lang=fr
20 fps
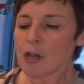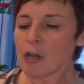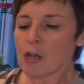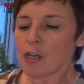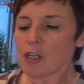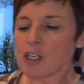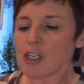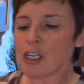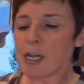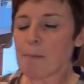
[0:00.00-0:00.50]

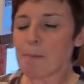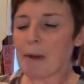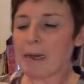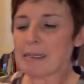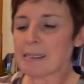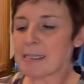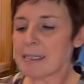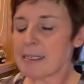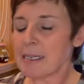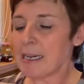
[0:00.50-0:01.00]
j'ai
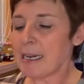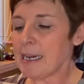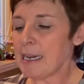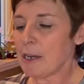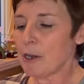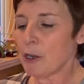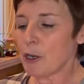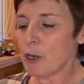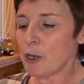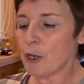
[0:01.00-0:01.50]

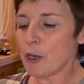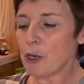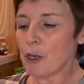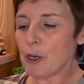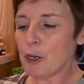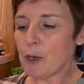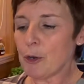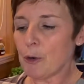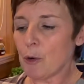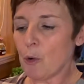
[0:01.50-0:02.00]
pensé
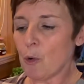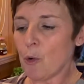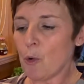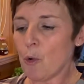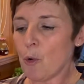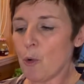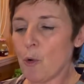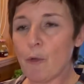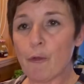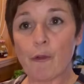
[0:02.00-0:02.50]
euh,
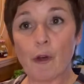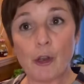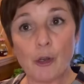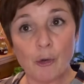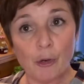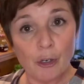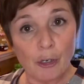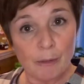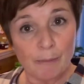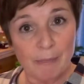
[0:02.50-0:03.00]
au
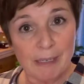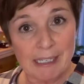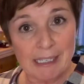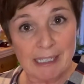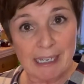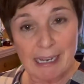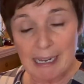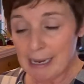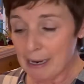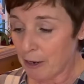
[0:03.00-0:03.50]
fenouil
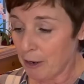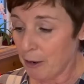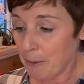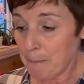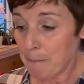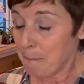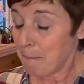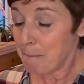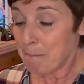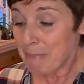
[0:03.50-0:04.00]
qui est
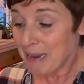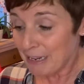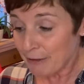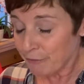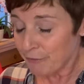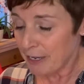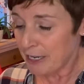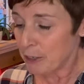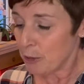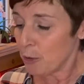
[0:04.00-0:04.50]

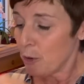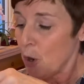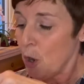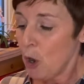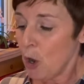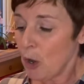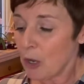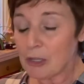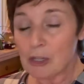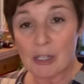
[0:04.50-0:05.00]
merveilleux
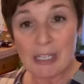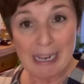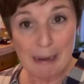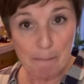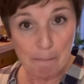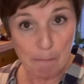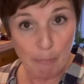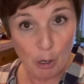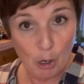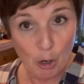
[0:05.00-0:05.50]
des
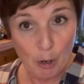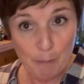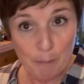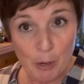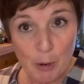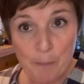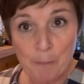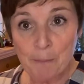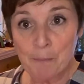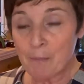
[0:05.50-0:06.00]

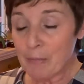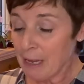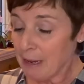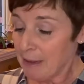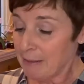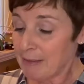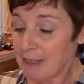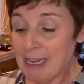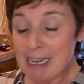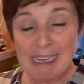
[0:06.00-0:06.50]
pommes,
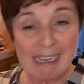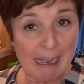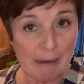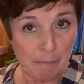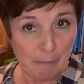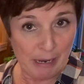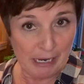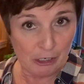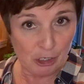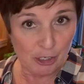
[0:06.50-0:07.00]
des
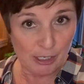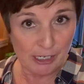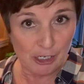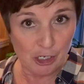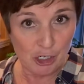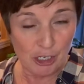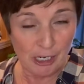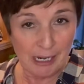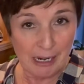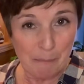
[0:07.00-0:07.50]
canneberges
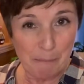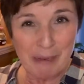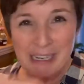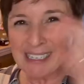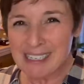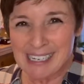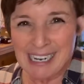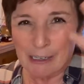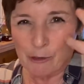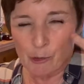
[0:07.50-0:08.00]
séchées.
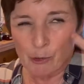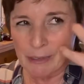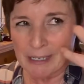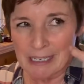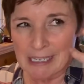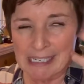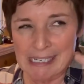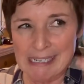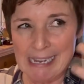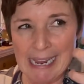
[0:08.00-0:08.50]
Pensez à tout
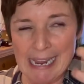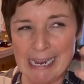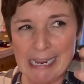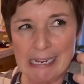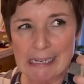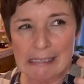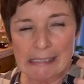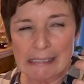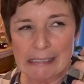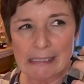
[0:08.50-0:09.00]
ce qui est
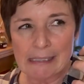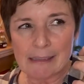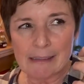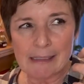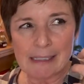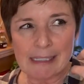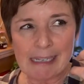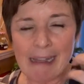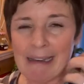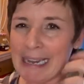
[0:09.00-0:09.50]

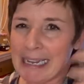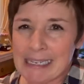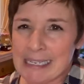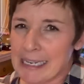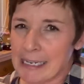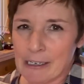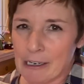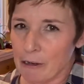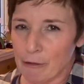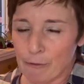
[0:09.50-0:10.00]

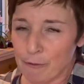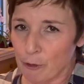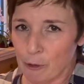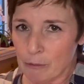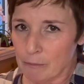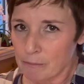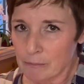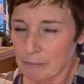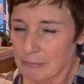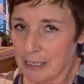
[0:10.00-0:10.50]
canadien, dans le fond.
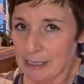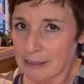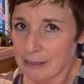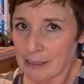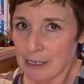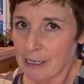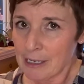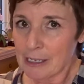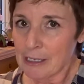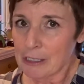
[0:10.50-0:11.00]
Hein.
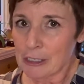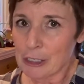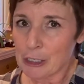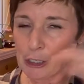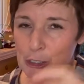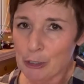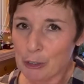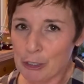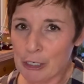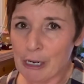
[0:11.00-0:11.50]

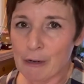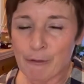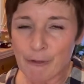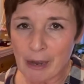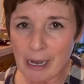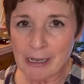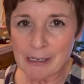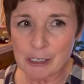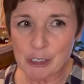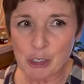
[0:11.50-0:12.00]
Euh, il y a une
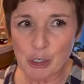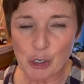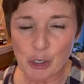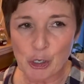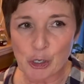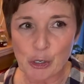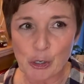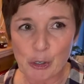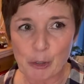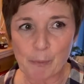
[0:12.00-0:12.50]
phrase
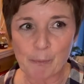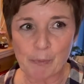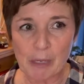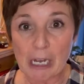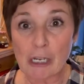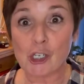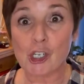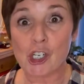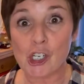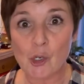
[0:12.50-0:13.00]
euh,
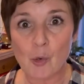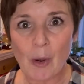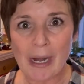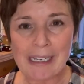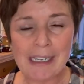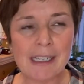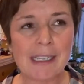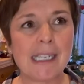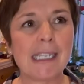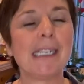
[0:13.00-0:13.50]
en chinois
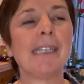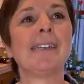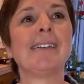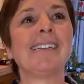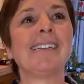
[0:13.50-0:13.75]
qui dit,